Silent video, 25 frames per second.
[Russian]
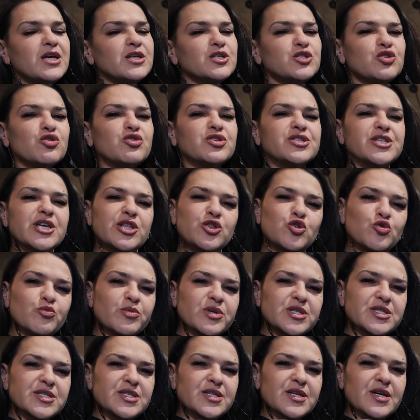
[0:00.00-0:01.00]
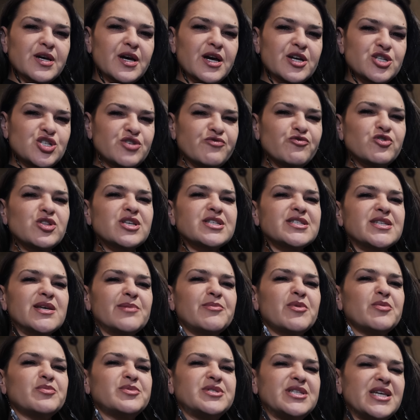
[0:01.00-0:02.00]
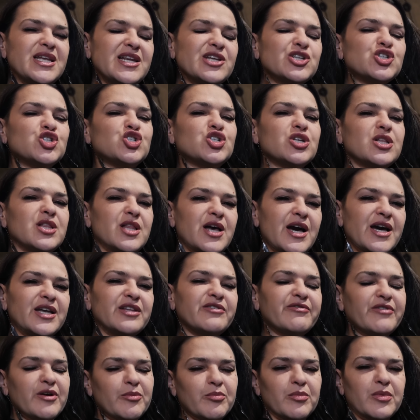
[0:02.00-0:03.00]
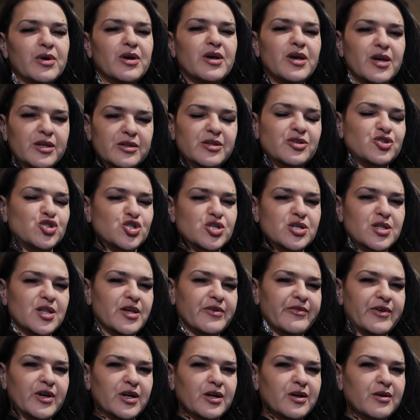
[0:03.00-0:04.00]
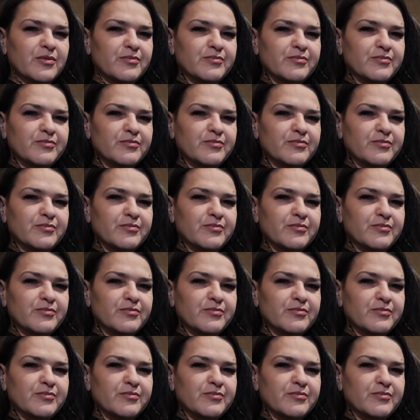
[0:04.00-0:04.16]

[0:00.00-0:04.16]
стоит задуматься, а чего на самом деле желает вам этот человек.